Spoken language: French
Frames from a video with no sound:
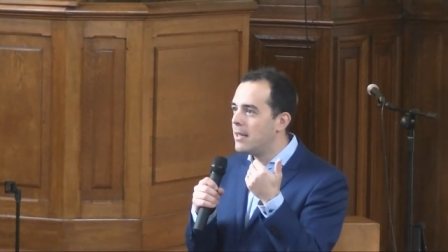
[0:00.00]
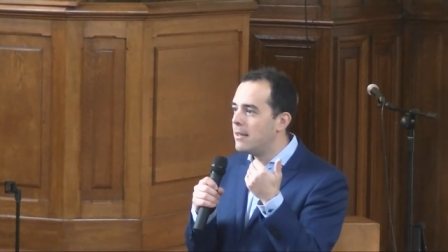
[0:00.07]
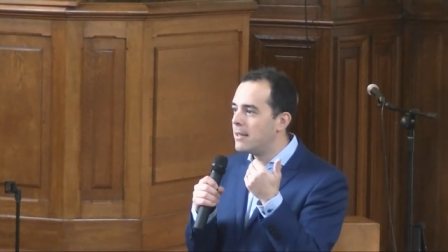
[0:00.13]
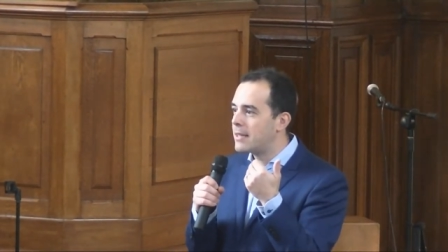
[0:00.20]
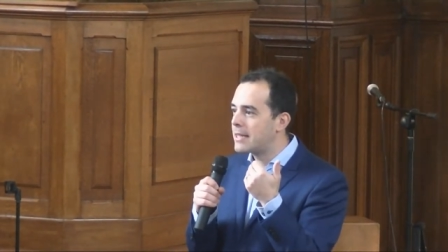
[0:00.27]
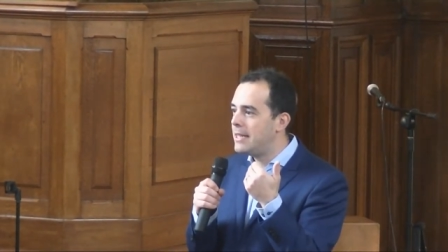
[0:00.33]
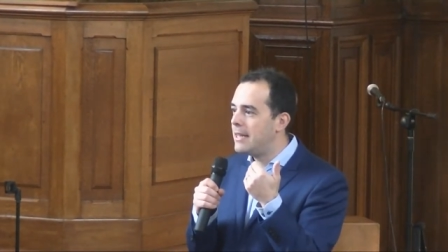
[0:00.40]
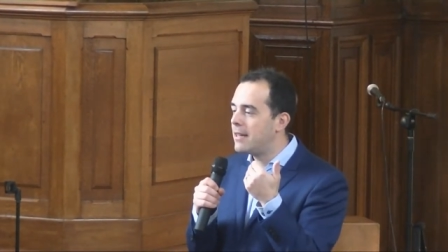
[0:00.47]

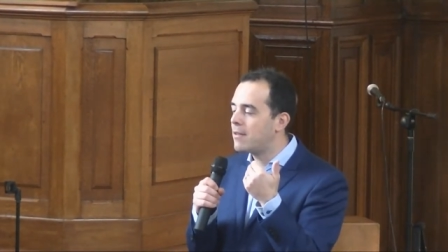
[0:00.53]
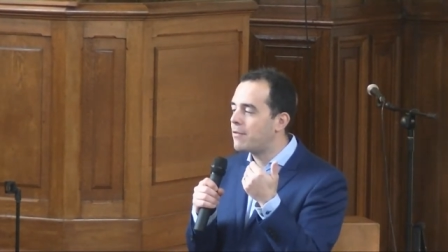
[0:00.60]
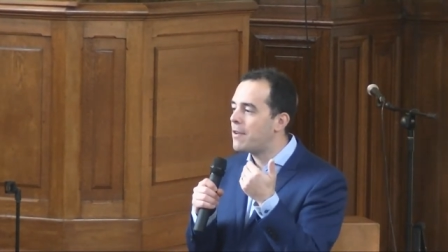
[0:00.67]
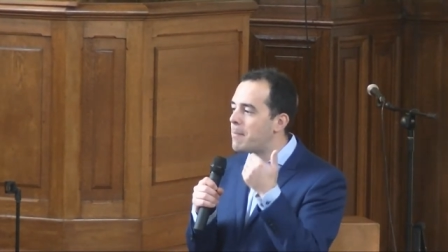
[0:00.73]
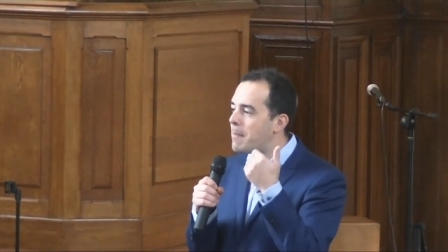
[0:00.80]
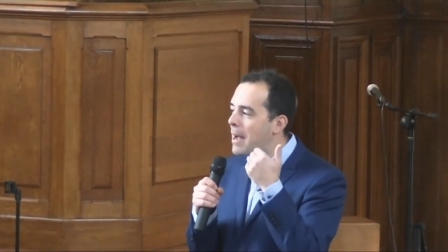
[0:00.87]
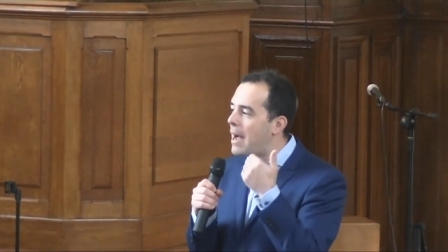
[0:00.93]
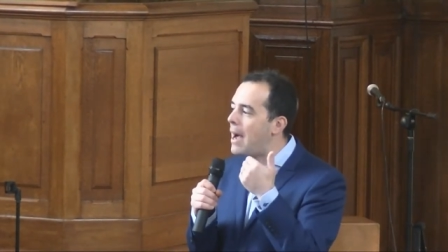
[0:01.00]
est-ce qu'il en
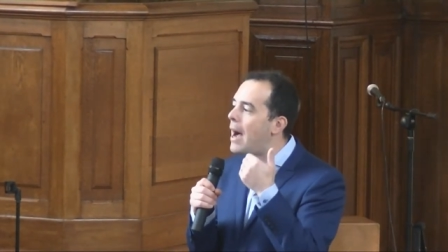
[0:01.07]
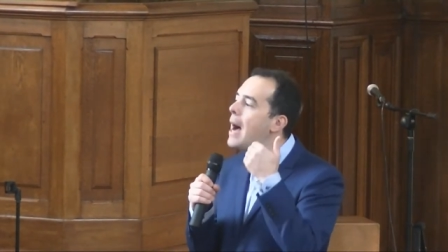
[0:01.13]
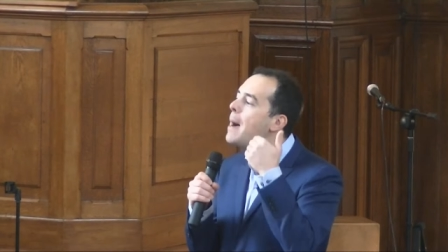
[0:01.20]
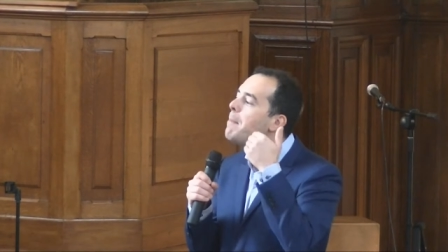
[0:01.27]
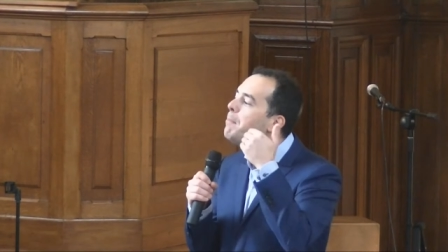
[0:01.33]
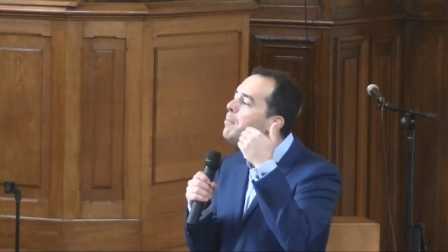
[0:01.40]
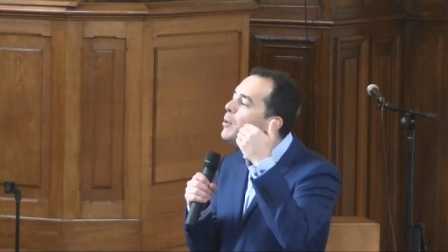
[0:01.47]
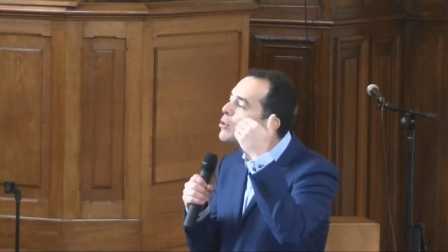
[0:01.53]
fait pas
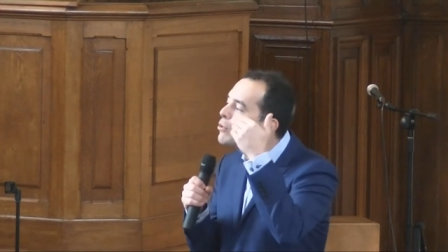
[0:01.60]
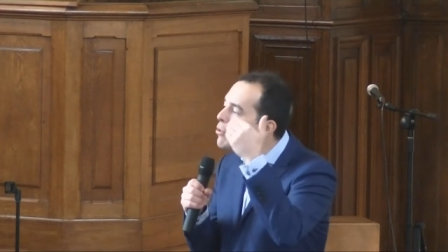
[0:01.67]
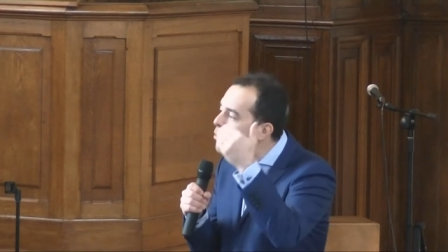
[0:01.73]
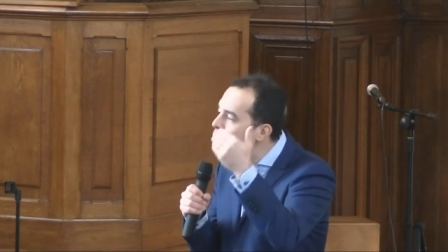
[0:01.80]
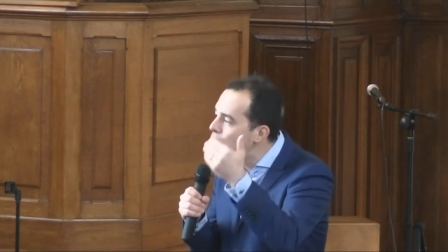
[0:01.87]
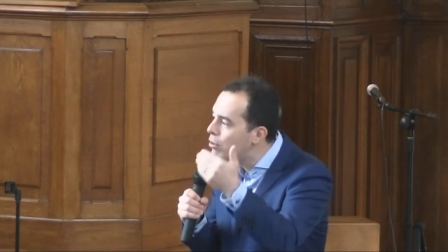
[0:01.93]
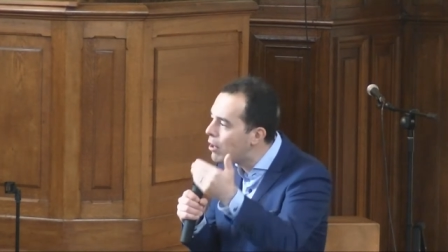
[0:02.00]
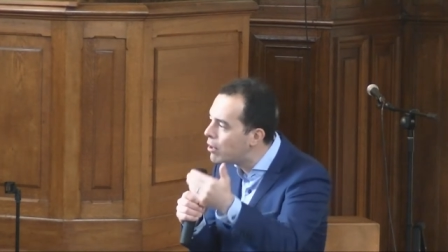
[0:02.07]
un peu
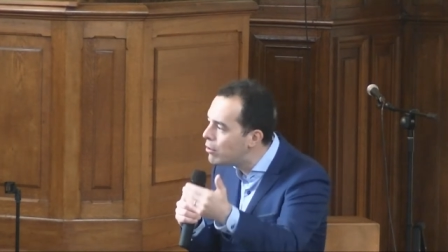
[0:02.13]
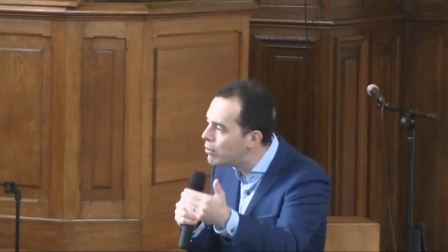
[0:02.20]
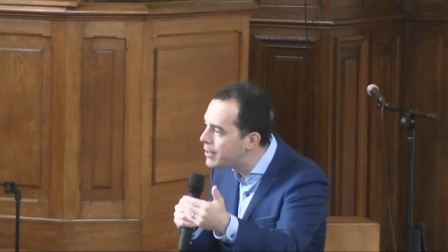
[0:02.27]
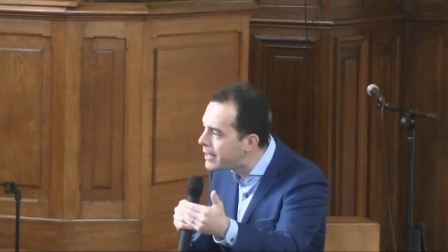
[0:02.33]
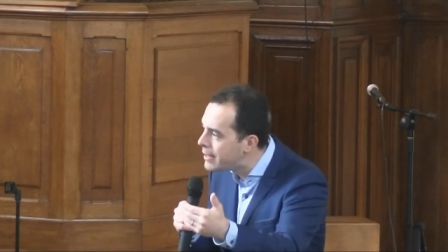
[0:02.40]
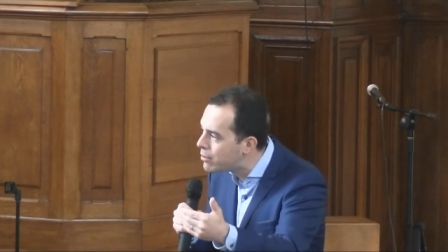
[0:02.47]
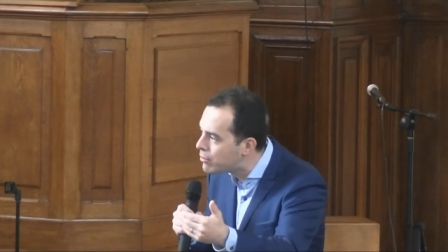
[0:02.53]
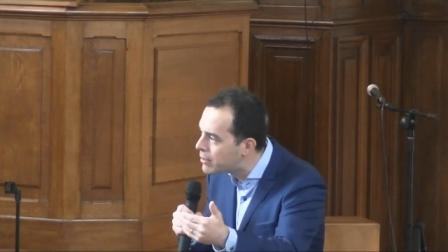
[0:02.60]
trop dans
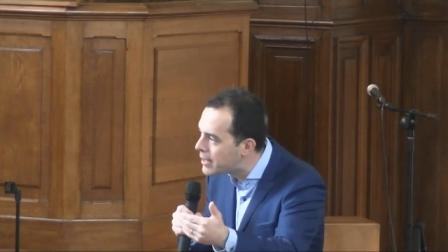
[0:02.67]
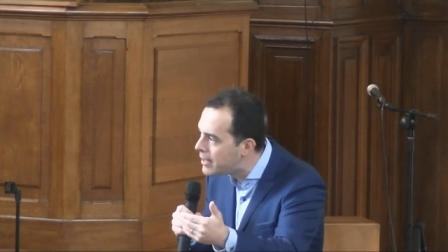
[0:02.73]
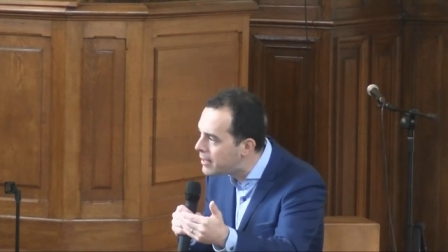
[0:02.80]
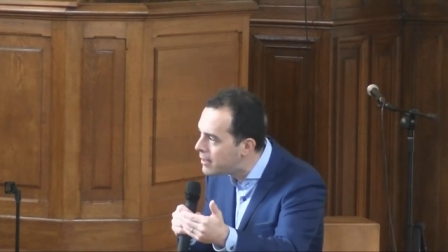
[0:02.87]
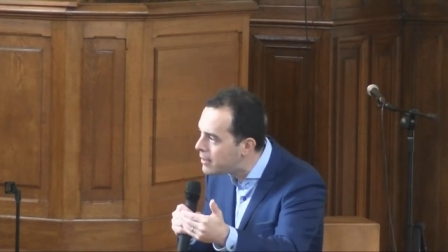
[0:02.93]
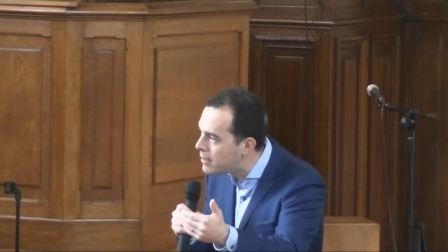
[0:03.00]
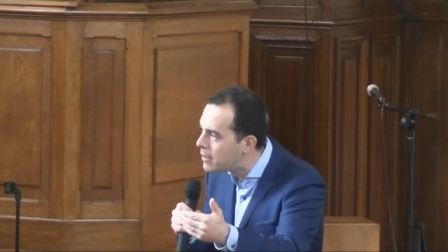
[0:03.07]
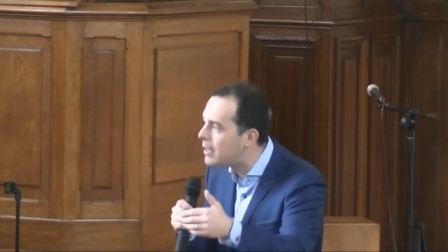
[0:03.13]

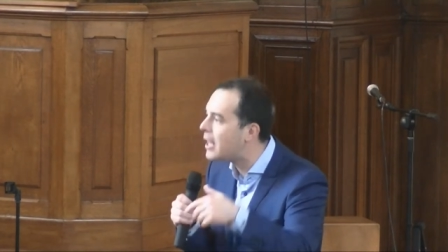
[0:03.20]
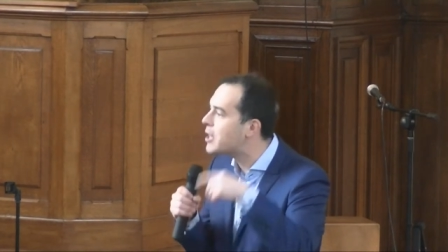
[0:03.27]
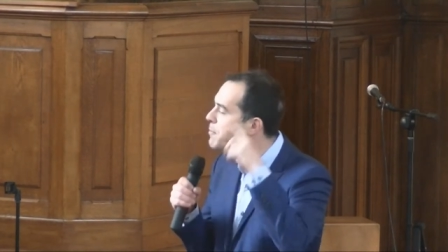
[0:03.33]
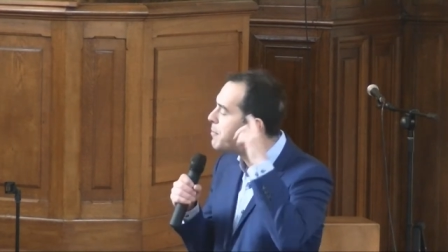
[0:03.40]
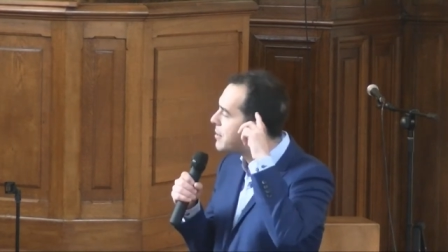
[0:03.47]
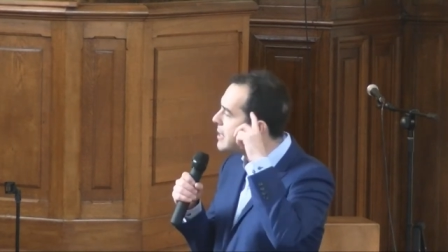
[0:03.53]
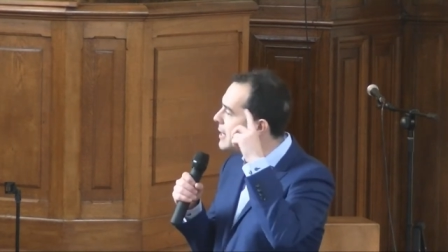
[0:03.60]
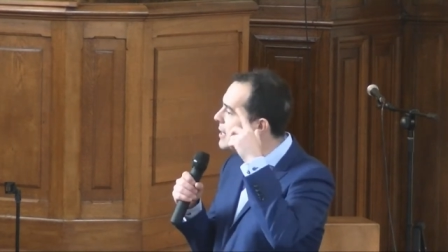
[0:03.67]
l'honnêteté Là, je
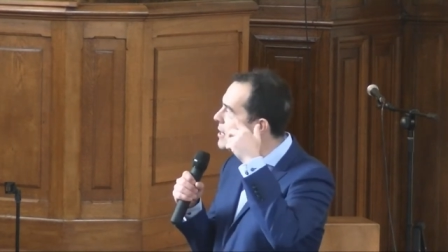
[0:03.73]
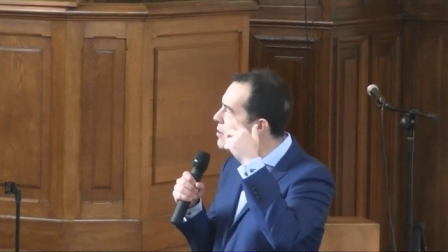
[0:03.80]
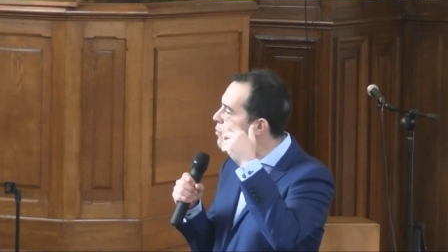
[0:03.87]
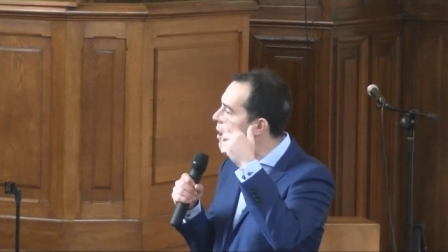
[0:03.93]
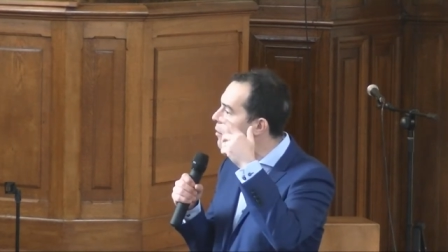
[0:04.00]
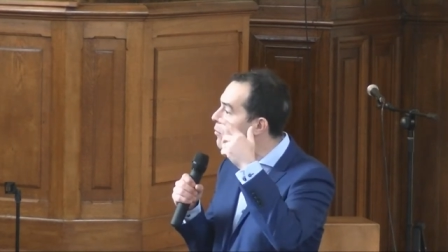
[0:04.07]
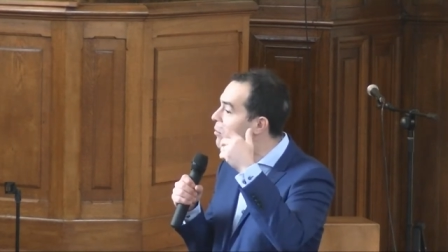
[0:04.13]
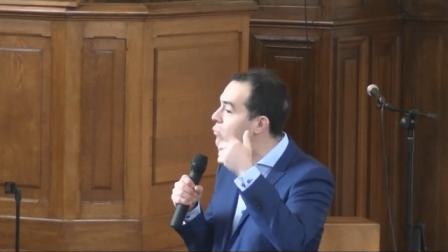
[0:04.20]
pense à
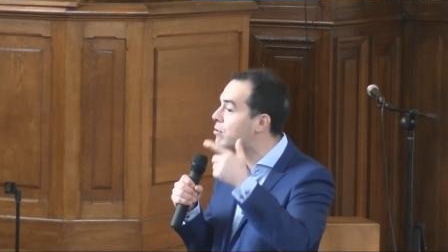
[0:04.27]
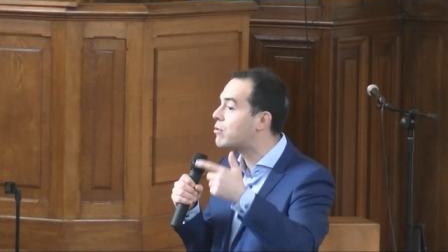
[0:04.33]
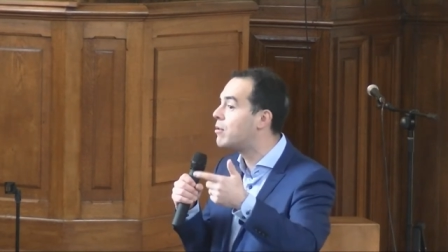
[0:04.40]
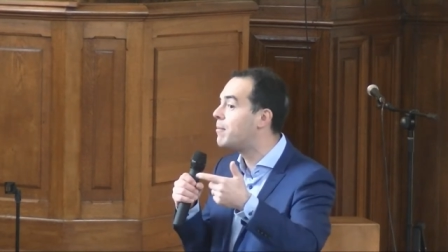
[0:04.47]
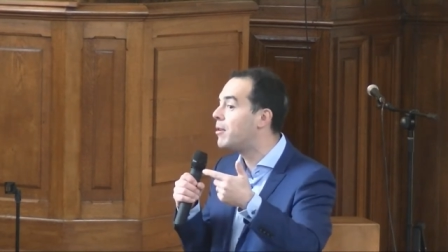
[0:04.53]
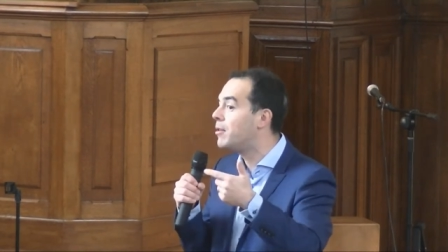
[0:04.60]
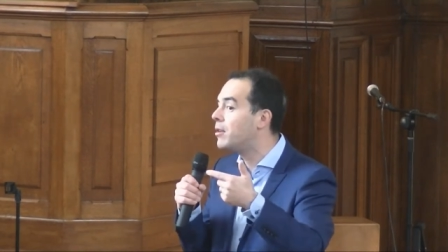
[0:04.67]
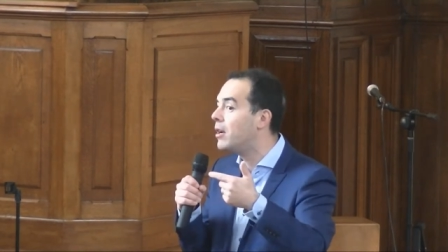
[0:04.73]
l'histoire où on se
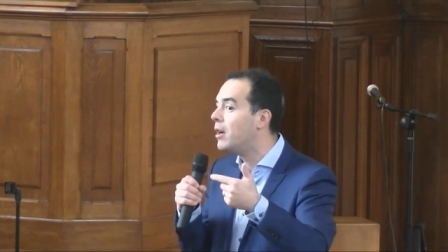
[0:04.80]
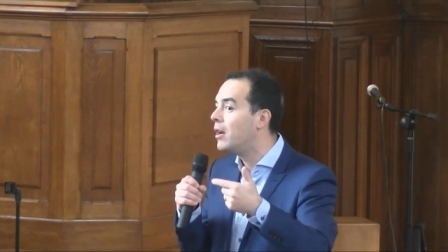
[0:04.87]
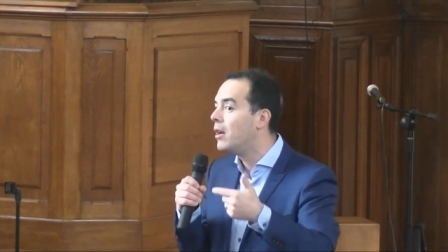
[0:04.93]
demande